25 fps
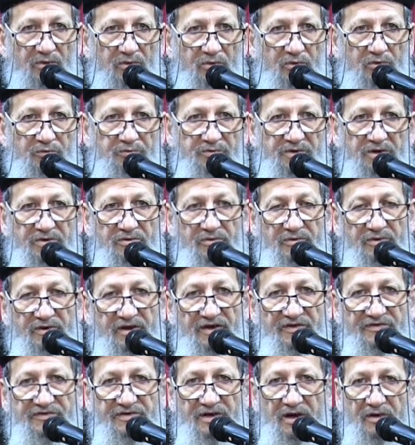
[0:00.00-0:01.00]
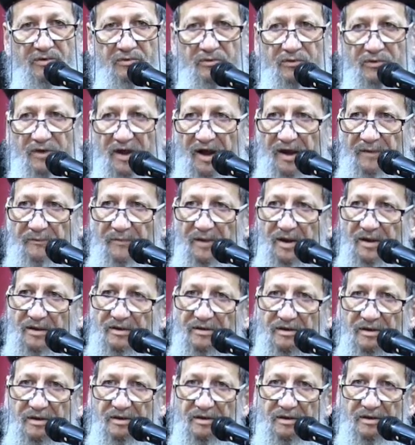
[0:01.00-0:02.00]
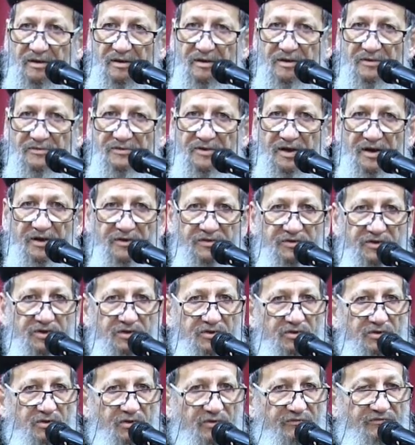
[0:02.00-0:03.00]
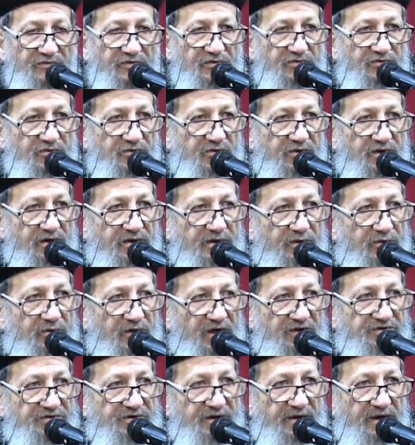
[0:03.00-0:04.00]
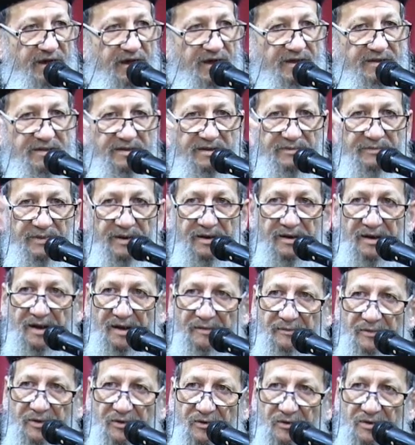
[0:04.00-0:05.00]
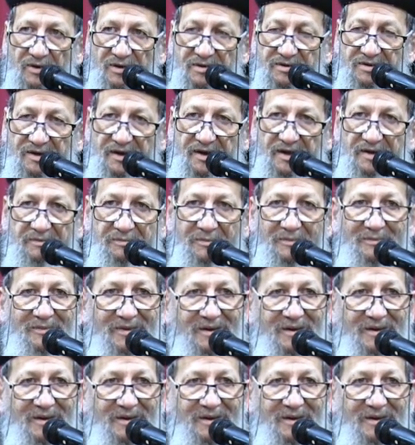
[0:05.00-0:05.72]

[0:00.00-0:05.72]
وابتدوا الناس ياكلوا لحمه 30 يوم فطور غدا وعشاء لحد ما اللحمه يقول لك طلعت من